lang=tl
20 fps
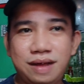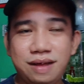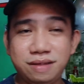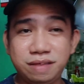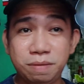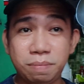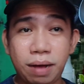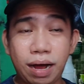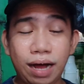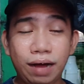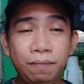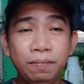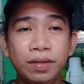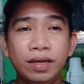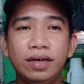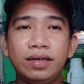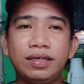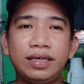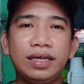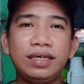di ba?
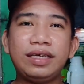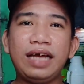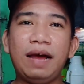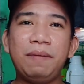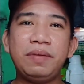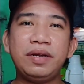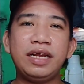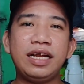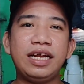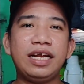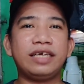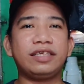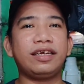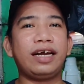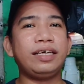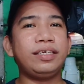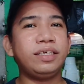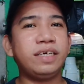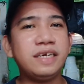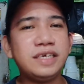Sinasabi nila,
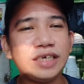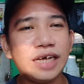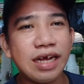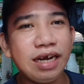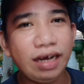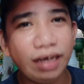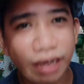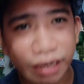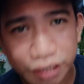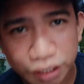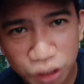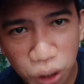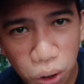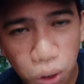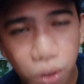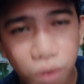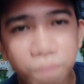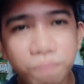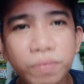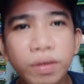nag-tricycle try siya, na ganito.
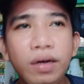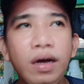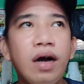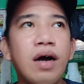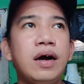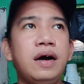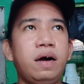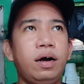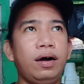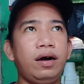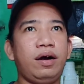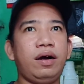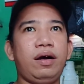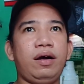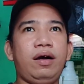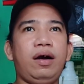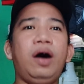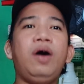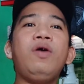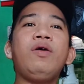
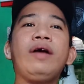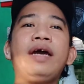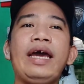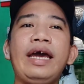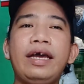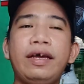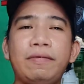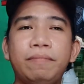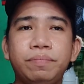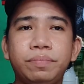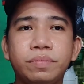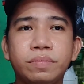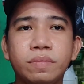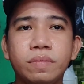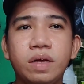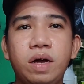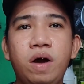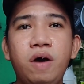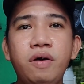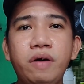Oh. Okay.
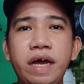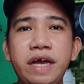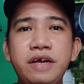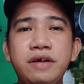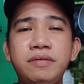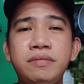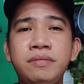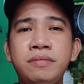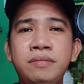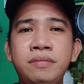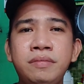Okay yung